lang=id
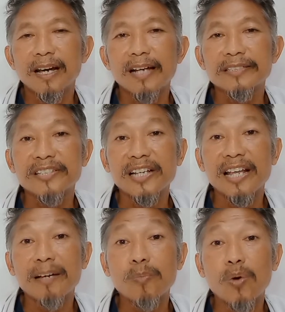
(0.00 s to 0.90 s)

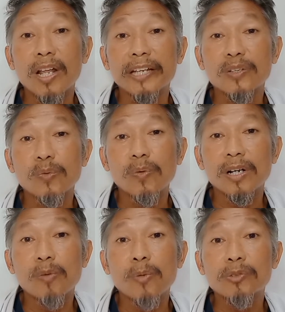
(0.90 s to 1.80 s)
Assalamualaikum
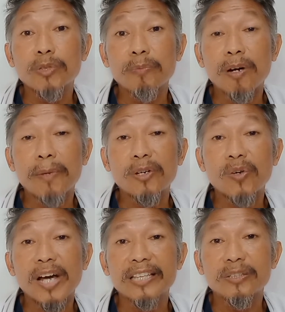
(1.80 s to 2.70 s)
warahmatullahi
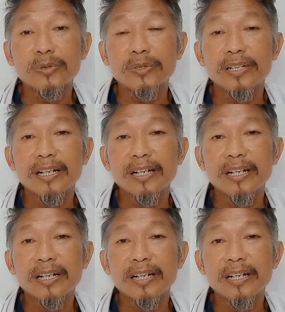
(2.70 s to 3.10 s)
wabarakatuh.